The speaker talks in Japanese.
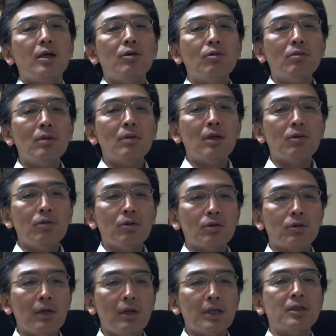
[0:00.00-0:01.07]
いろんな努
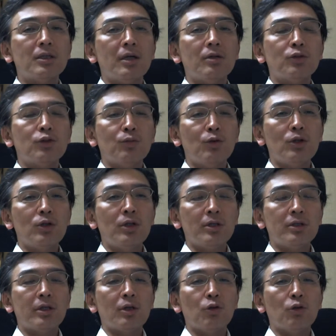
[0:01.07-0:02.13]
力はしているつもりで
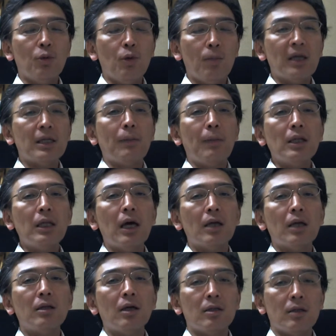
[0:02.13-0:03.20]
すけども、まだま
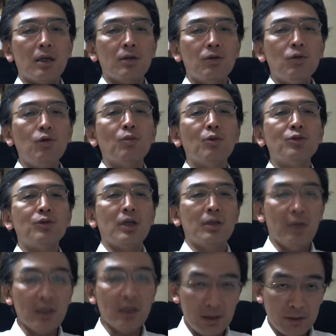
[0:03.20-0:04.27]
だ足りないと思ってい
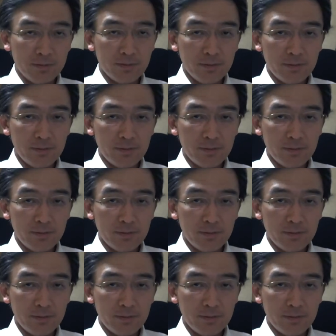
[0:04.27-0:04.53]
ます。